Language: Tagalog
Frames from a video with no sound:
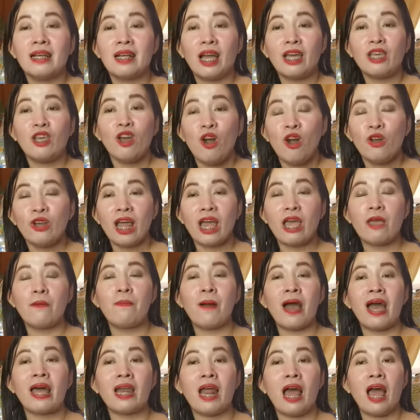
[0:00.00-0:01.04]
Ngayon ay
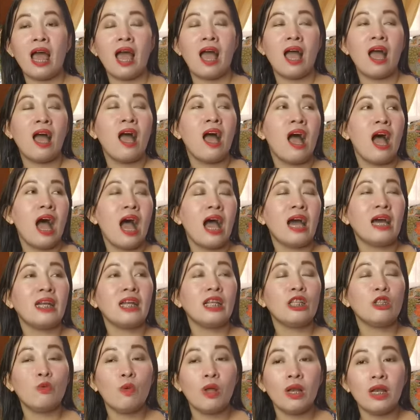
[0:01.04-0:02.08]
para, ang
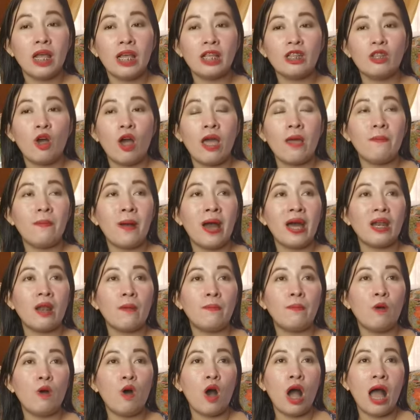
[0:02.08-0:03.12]
ritual na ito ay
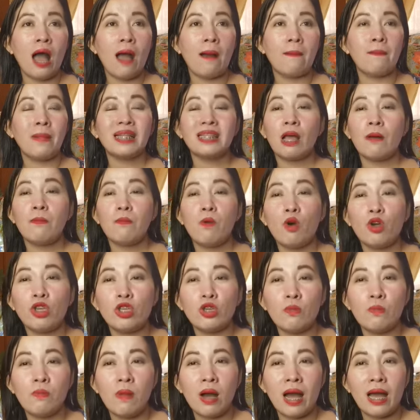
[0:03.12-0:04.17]
para po uh, ah, mataboy
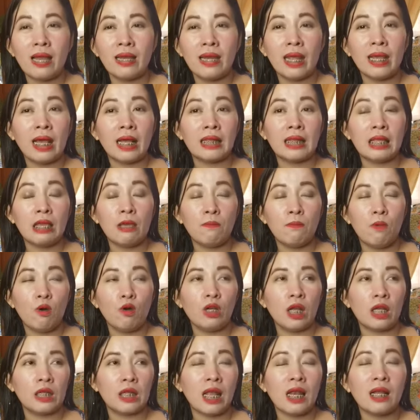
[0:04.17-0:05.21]
yung mga
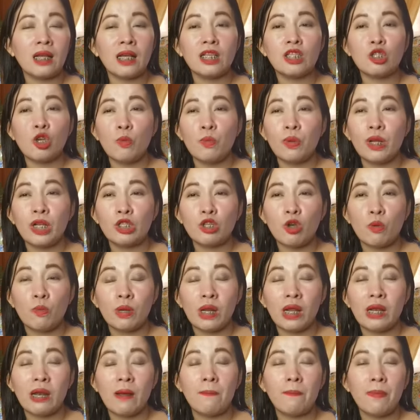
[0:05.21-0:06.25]
negatibo na talagang
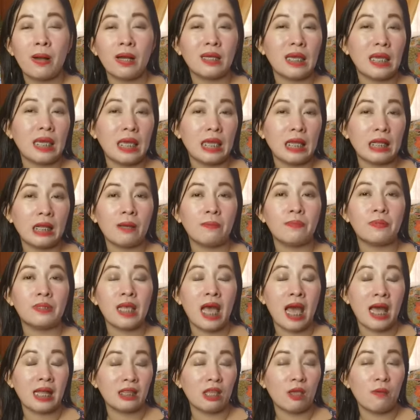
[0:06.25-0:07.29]
sobra-sobra ng paghihirap
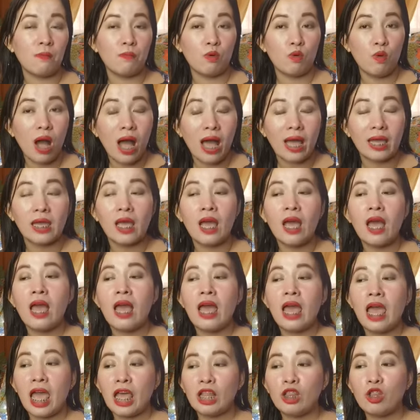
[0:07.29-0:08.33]
sa ating buhay.
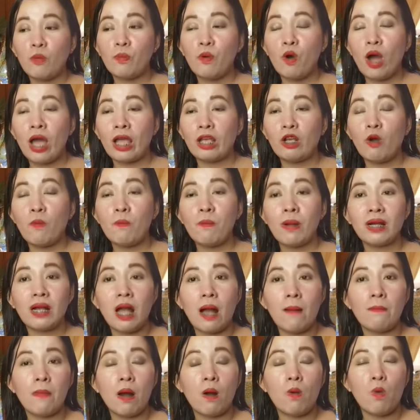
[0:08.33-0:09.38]
Ito po ay
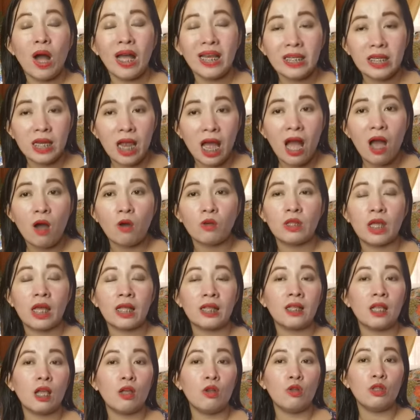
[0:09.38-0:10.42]
kumbaga ma-wash out
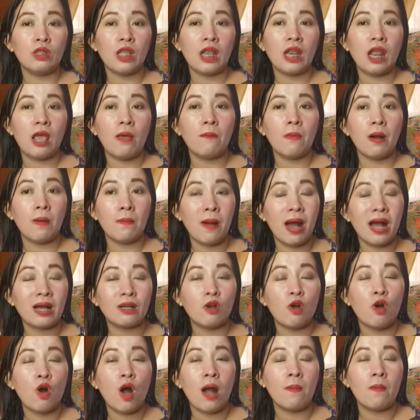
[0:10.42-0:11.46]
at ganun din ay
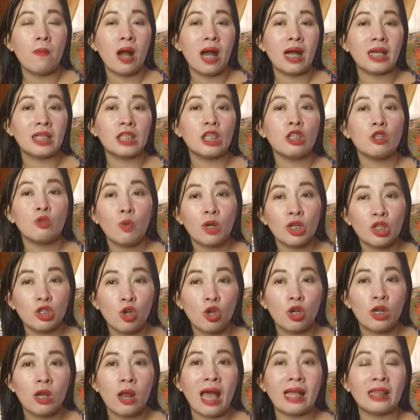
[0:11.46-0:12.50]
mabago ang mga
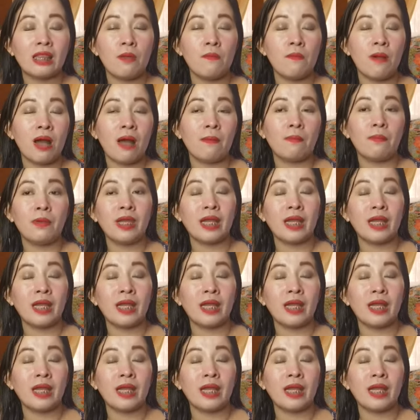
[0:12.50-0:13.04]
sitwasyon na ating mga